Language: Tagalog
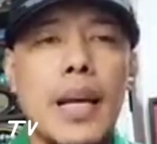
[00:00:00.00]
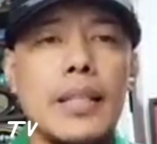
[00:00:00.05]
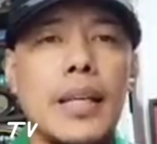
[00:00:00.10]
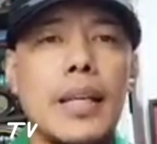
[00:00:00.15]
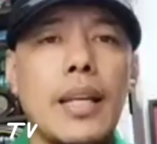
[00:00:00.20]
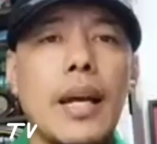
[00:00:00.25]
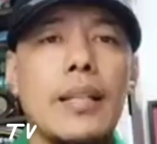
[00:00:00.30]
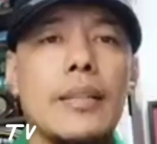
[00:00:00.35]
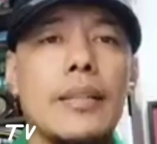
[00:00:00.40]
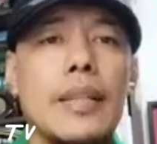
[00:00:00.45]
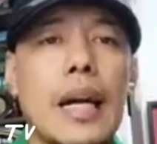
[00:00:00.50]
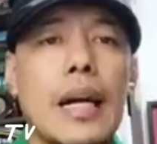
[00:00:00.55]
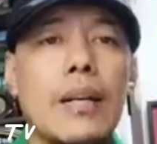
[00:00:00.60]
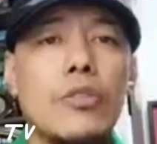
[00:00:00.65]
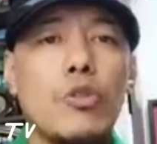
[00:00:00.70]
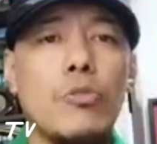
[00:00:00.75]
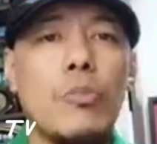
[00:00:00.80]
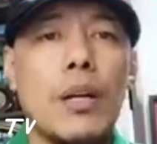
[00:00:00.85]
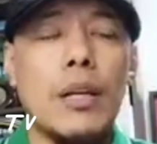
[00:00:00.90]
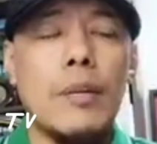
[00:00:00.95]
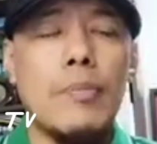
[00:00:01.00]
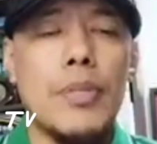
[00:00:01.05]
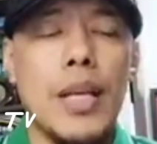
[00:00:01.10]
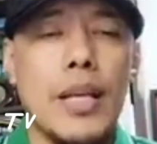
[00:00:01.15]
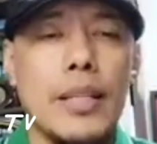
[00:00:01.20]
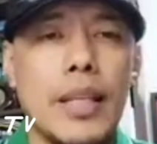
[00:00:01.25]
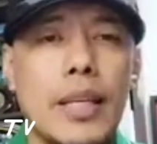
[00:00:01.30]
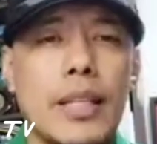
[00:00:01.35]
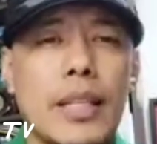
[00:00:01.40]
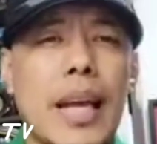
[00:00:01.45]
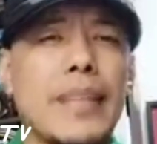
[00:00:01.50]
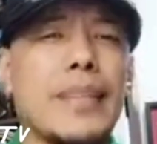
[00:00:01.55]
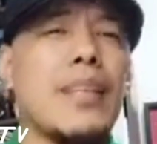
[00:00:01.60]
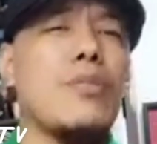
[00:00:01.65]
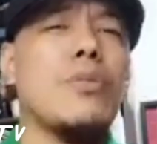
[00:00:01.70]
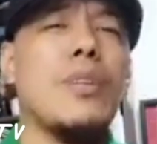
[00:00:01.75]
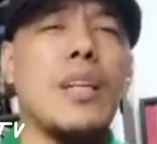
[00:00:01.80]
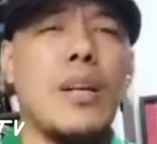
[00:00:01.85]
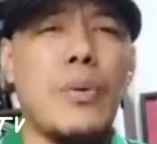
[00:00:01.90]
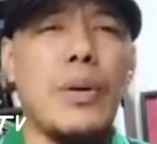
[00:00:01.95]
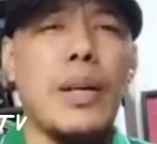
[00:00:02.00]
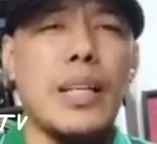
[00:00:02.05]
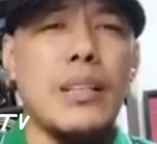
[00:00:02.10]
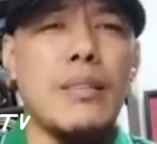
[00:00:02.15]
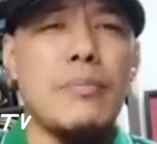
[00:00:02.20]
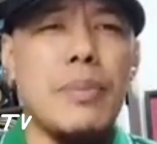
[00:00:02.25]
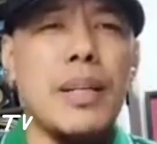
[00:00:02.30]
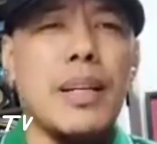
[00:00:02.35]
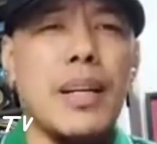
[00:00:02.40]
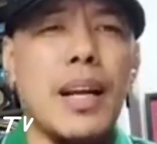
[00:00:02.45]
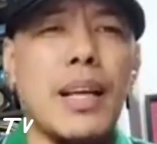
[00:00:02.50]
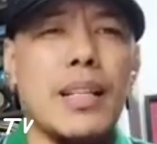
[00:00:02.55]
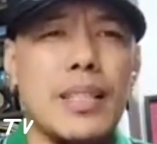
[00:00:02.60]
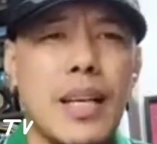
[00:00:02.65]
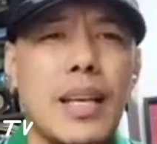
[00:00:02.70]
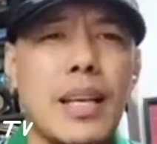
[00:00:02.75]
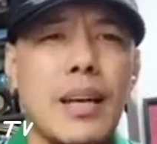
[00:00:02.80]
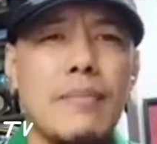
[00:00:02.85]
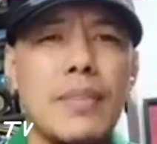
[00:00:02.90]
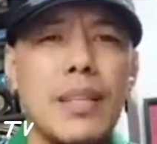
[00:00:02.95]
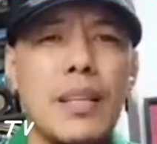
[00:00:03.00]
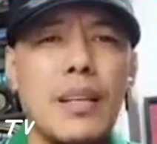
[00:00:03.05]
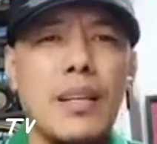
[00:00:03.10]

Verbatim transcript: atin, handang tumanggap sa atin kahit anong nagawa nating pagkakasala.